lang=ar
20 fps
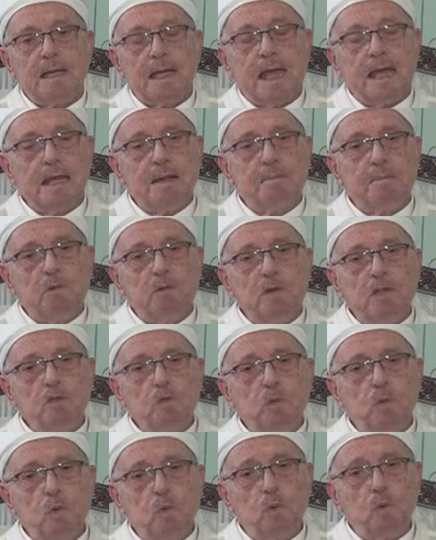كان
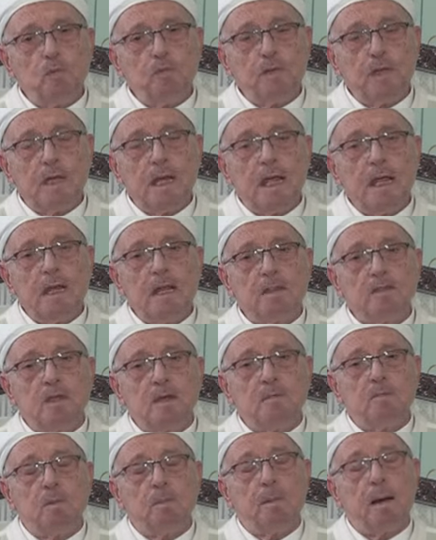مولده في ليله
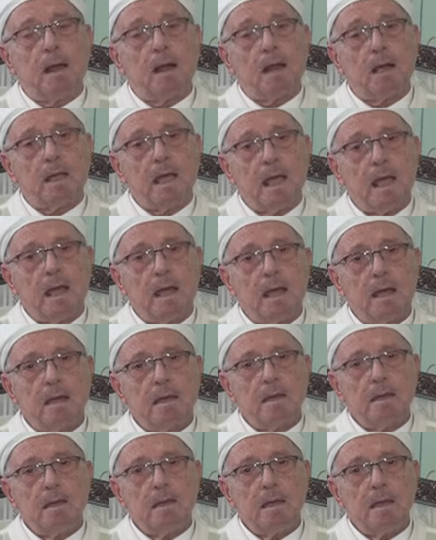مباركه
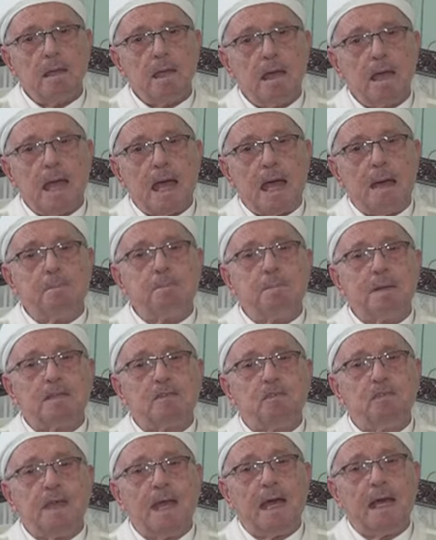
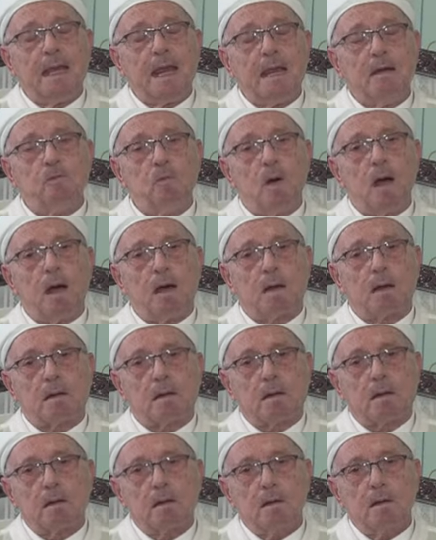عمت فيها الانوار
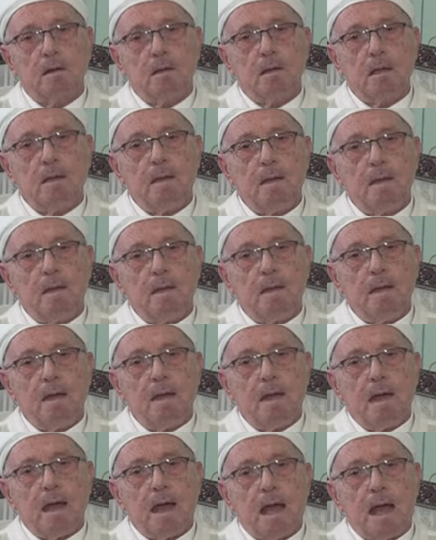
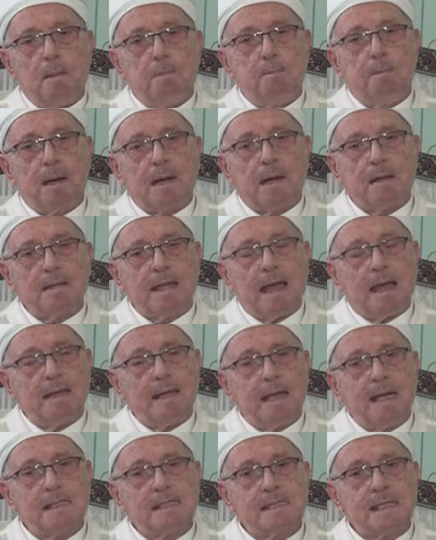عبرت
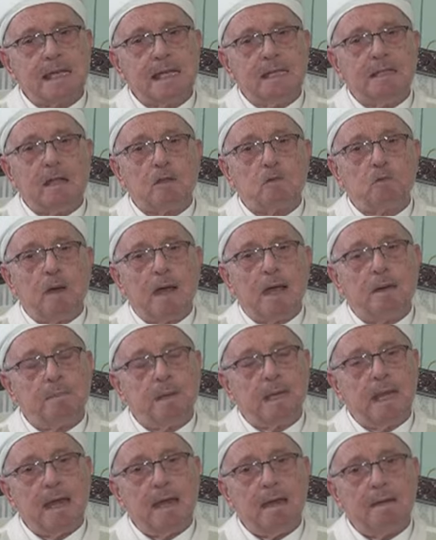عنها السيده
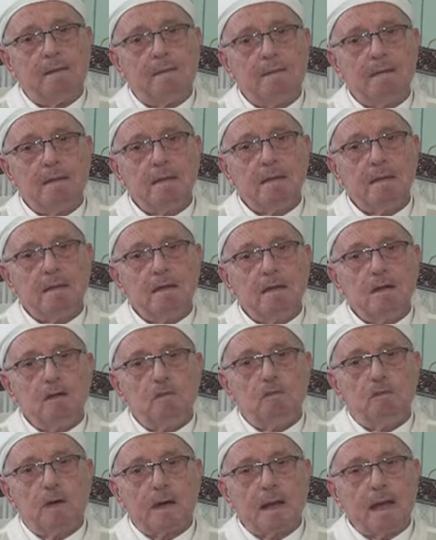امنه
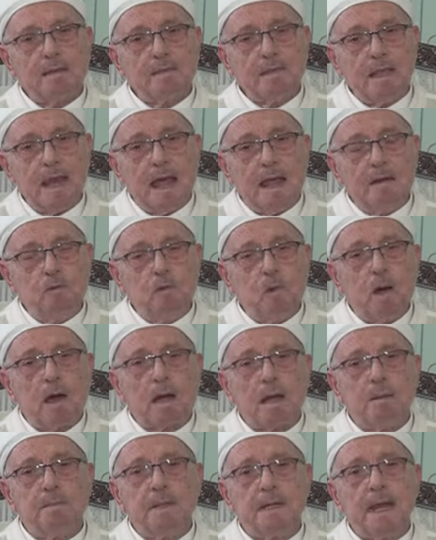فرات
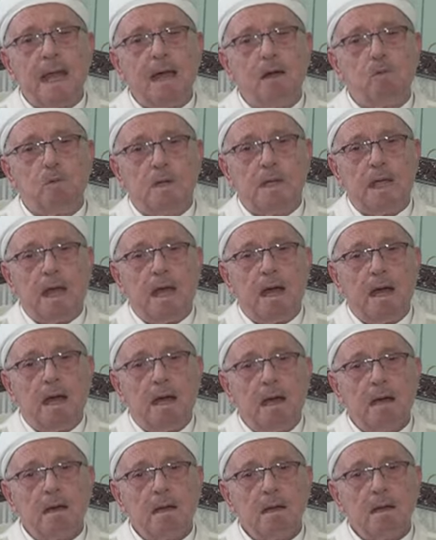الانوار من حولها